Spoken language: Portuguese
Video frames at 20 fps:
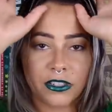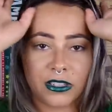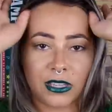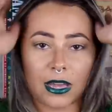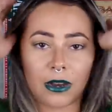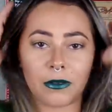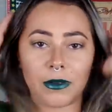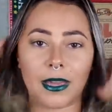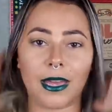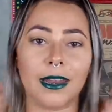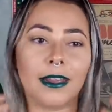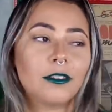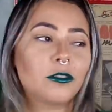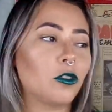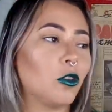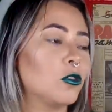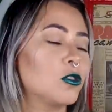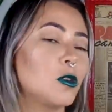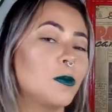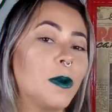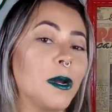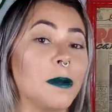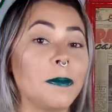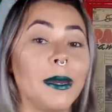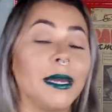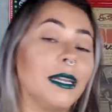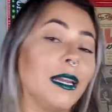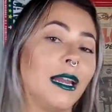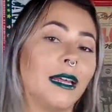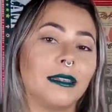Disseram que ele entrou super
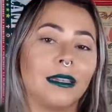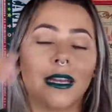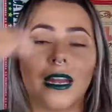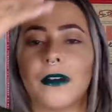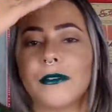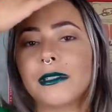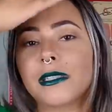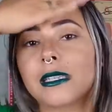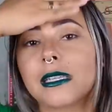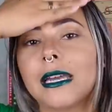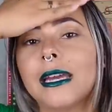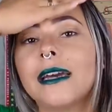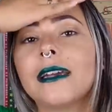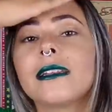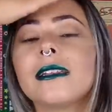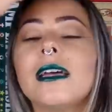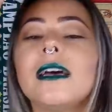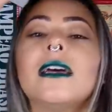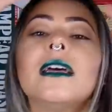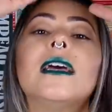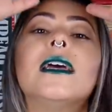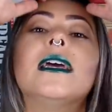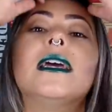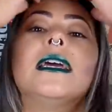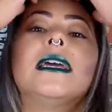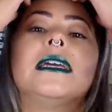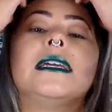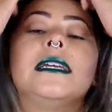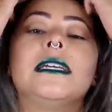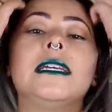bem na lateral esquerda
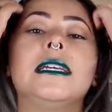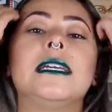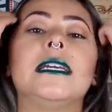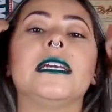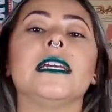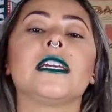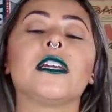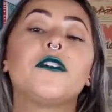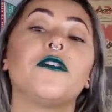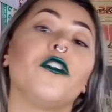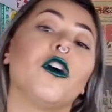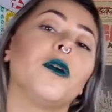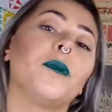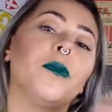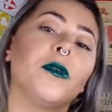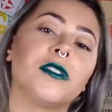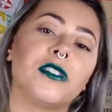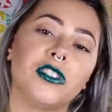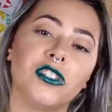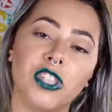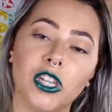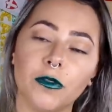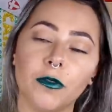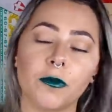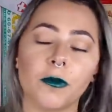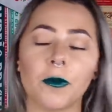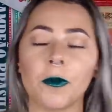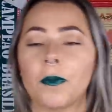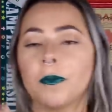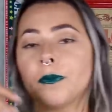e que foi
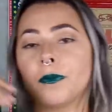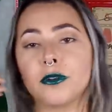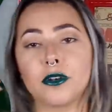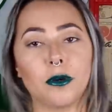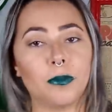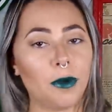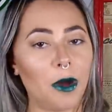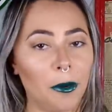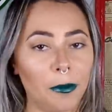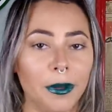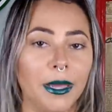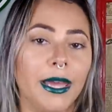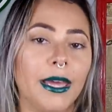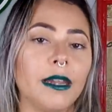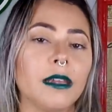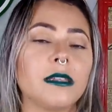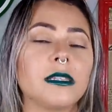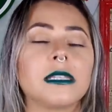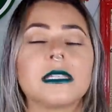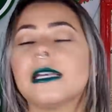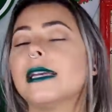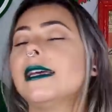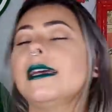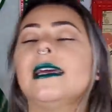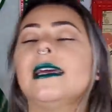positivo para o Palmeiras.